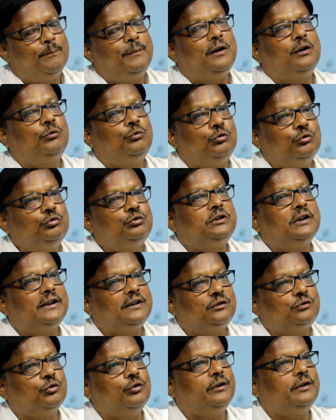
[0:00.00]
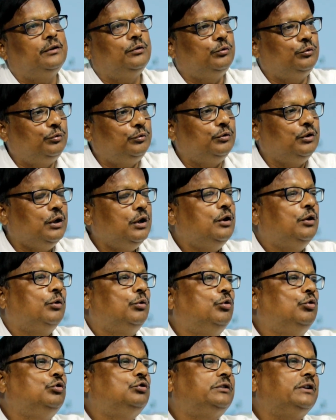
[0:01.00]
বা গরু থেকে তৈরি
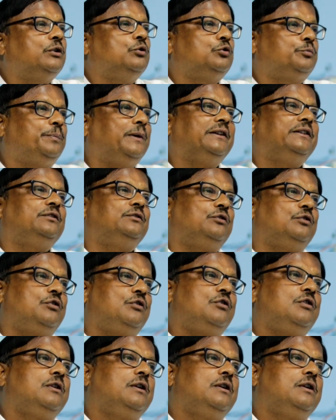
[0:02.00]
গরু থেকে উৎপাদিত